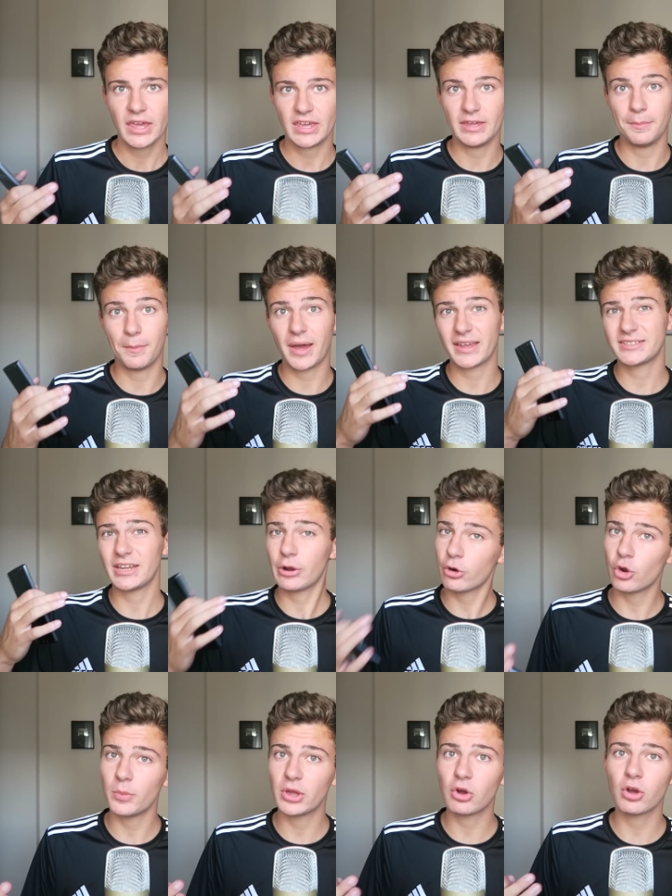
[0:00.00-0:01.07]
y más
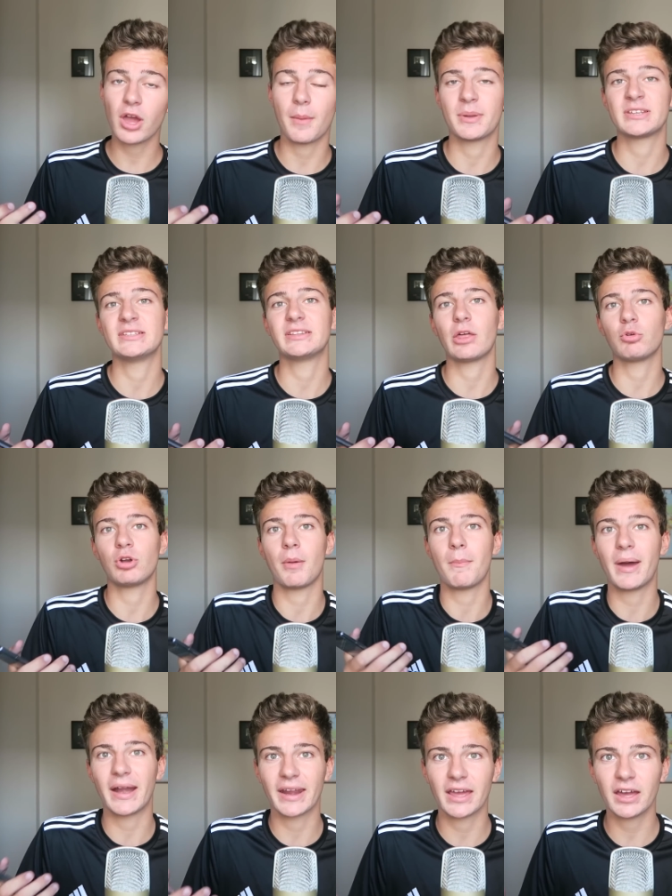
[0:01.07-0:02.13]
económico que ha presentado una
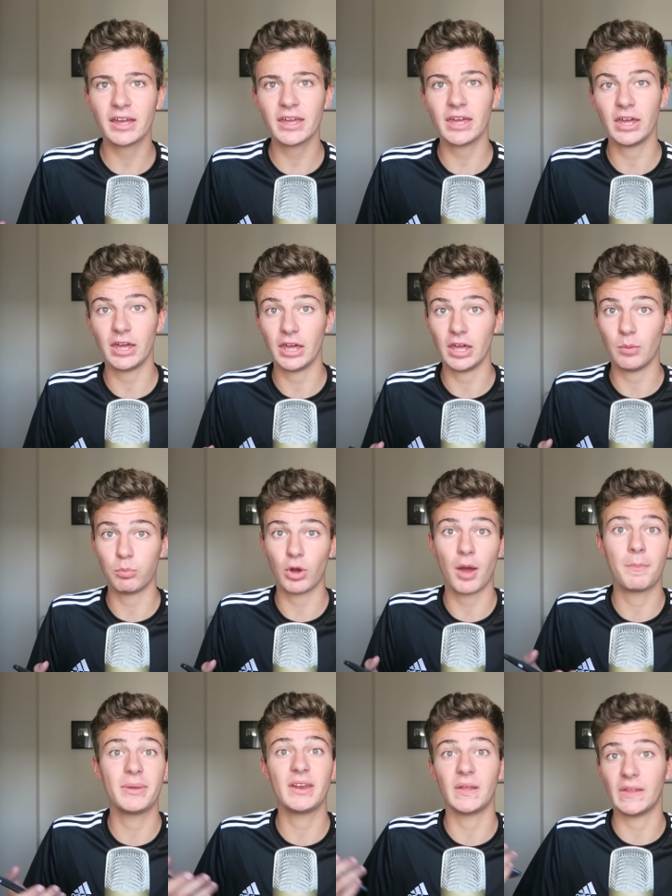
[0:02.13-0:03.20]
marca que pues
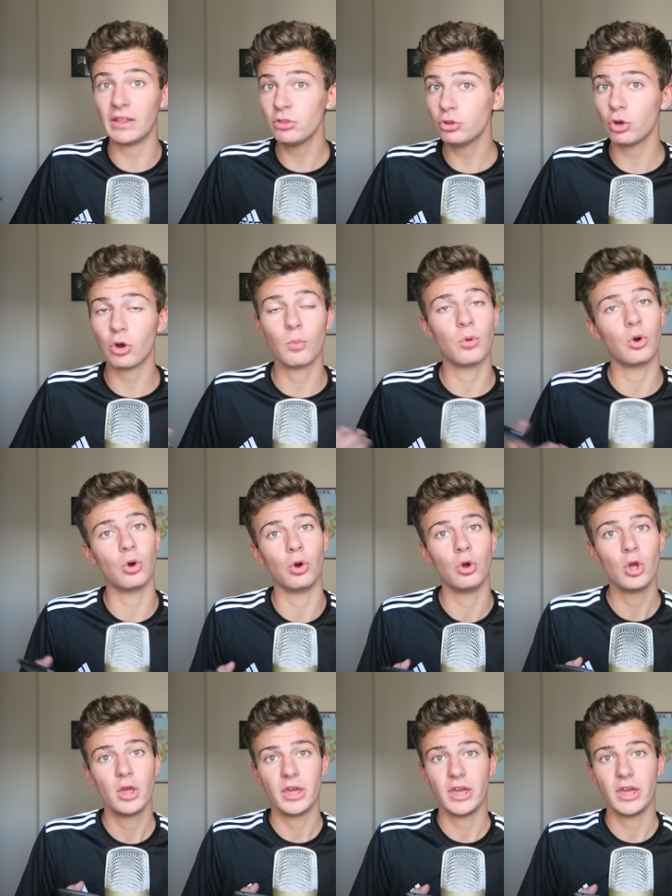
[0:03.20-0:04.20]
aspira tanto como